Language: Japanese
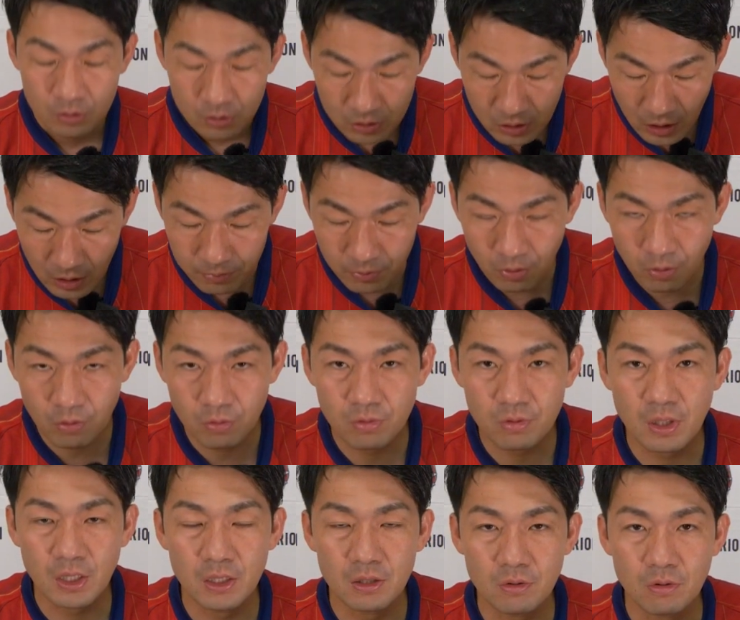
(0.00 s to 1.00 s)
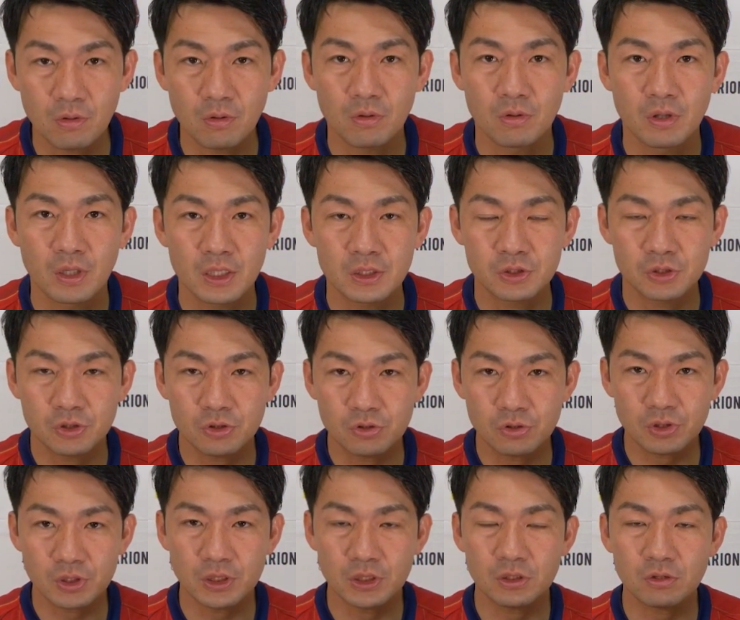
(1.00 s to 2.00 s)
クラブ本来の
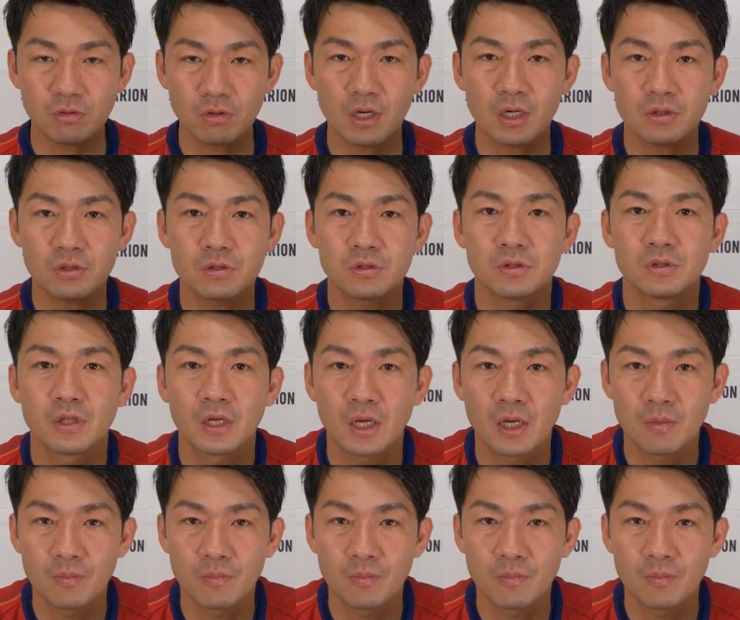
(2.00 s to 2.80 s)
中心となる